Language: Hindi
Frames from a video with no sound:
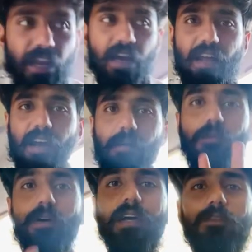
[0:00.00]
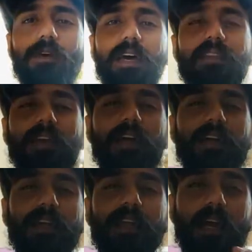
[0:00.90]
रहा है ख़राब हो गए तो यार इनके
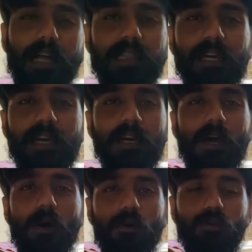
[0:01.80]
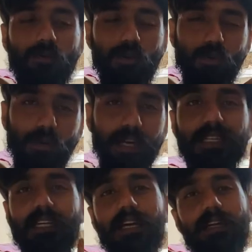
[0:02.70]
अंडे निकालते हैं और उनको तोड़ के
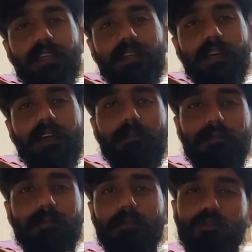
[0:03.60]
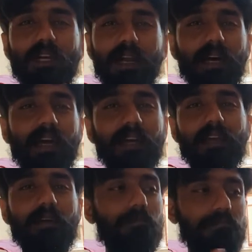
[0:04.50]
चेक करते हैं कि मुझे लग रहा है
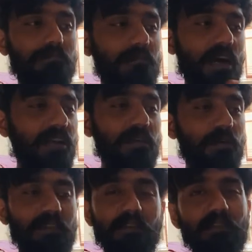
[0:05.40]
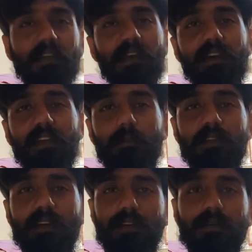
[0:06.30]
कि कहानी बनती हुई नहीं लग रही अभी
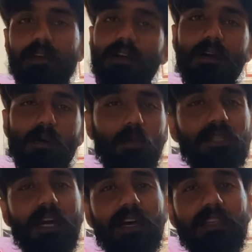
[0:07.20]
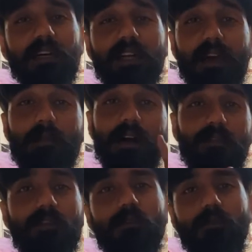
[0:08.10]
तक हो जाना था टाइम
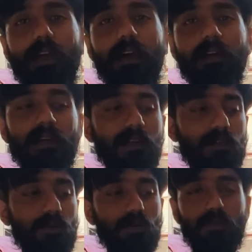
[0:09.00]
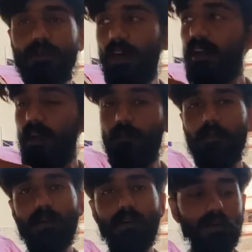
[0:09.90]
काफ़ी हो गया है तो तुम यार कैमरा
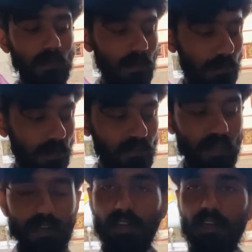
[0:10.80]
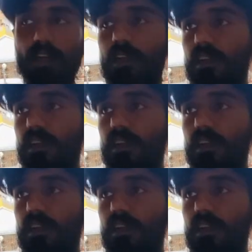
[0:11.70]
पकड़ो मैं इसके अंडे निकाल